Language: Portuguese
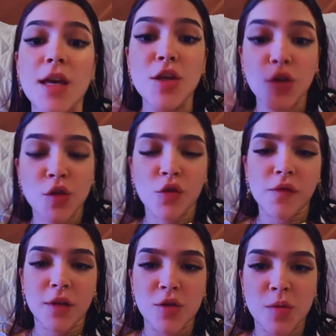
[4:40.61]
E eu só tô
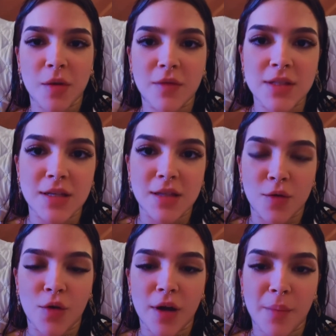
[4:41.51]
falando isso pra vocês
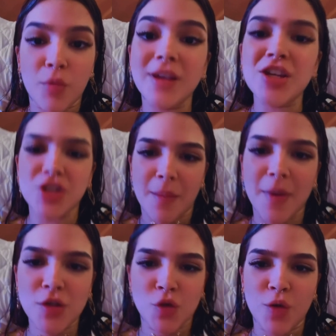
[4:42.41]
agora porque já
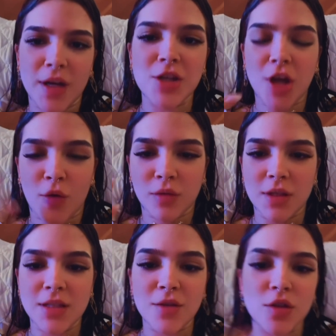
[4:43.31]
passou, né? Já
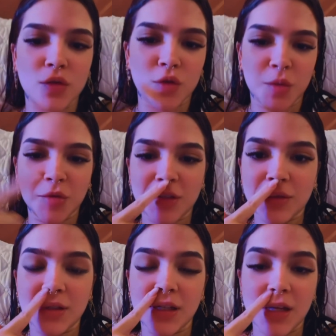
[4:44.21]
aconteceu, já tô
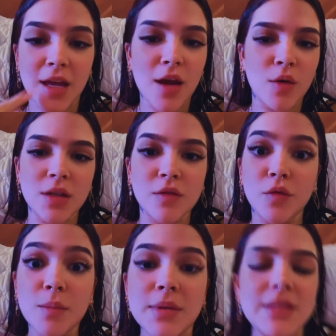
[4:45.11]
namorando o Daniel. E assim,
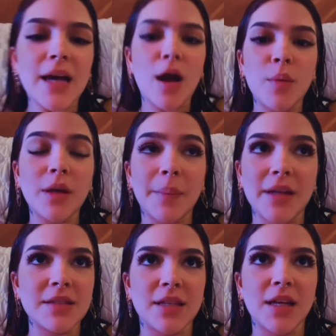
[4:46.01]
foi bizarro, porque
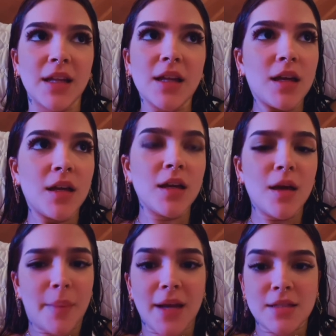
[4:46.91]
parece que ela.
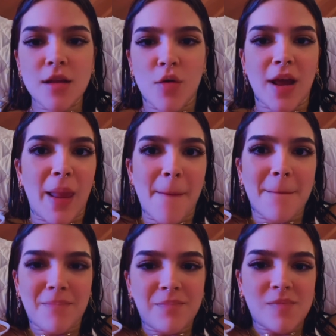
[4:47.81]
Parece não, né? Ela
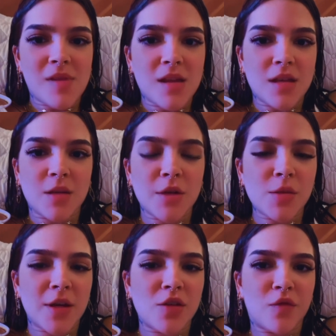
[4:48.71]

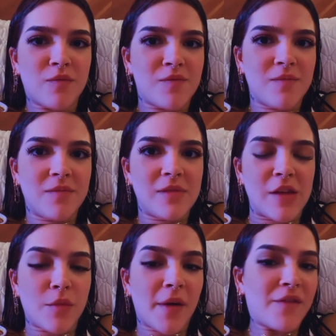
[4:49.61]
simplesmente
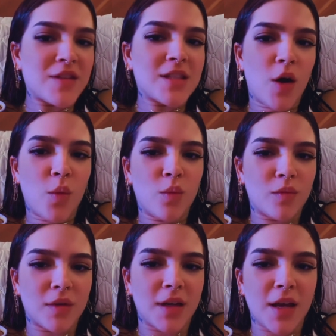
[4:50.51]
teve uma visão,
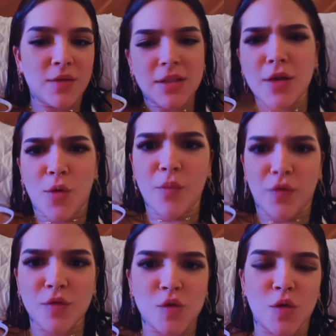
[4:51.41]
né? Eu não sei como
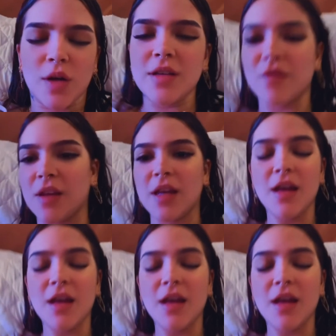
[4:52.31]
funciona, enfim.